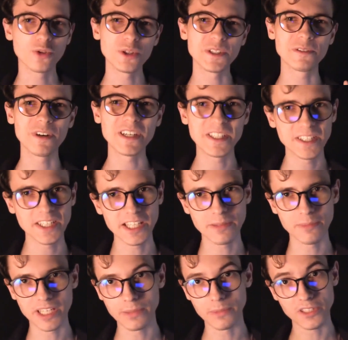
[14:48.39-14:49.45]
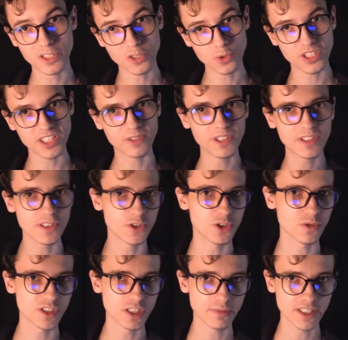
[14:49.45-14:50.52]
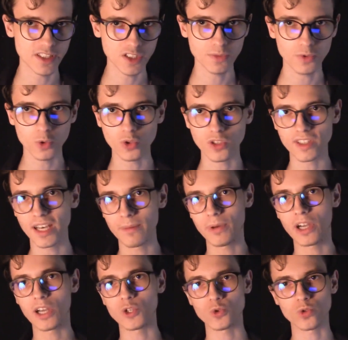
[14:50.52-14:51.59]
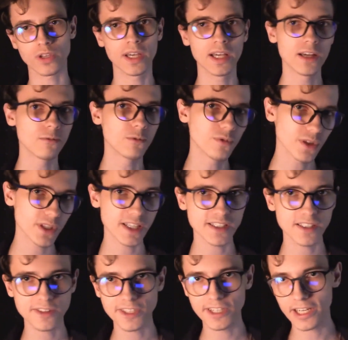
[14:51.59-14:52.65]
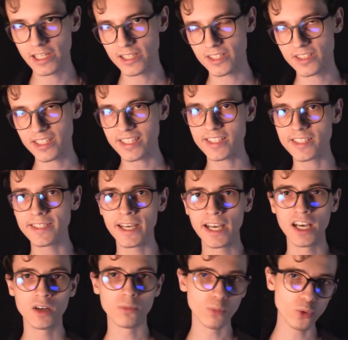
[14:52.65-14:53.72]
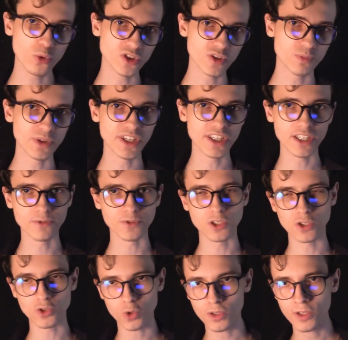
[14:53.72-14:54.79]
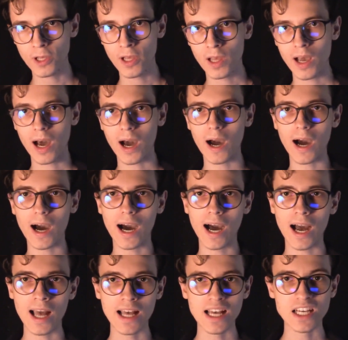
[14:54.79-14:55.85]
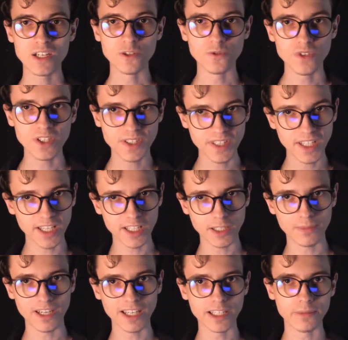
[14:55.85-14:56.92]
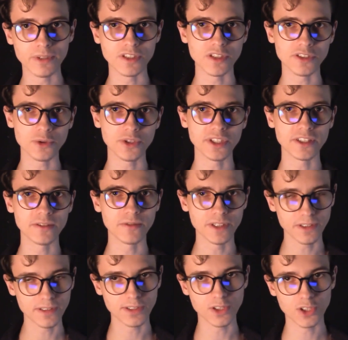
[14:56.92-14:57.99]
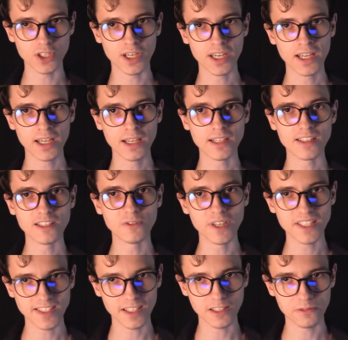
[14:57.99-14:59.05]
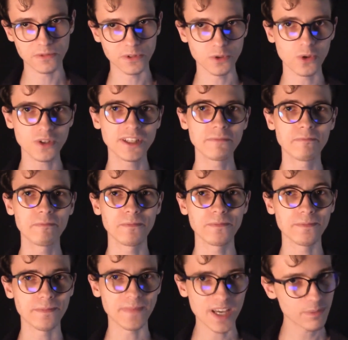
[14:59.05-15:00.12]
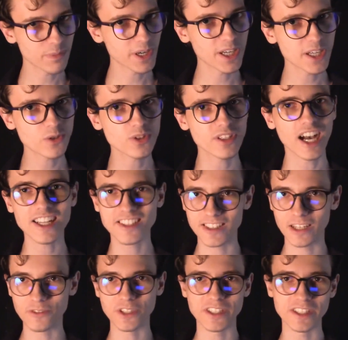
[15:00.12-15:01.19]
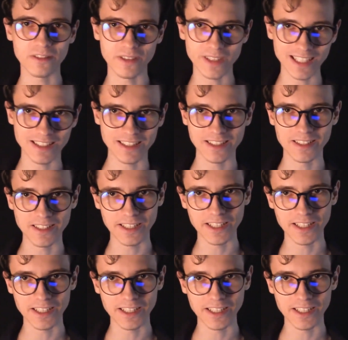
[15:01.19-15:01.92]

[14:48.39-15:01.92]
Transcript: То есть в осеннем аниме-сезоне 2018 года нам покажут 12 серий реализации, будет перерыв в сезон, а в весеннем аниме-сезоне 2020 года нам покажут оставшиеся 12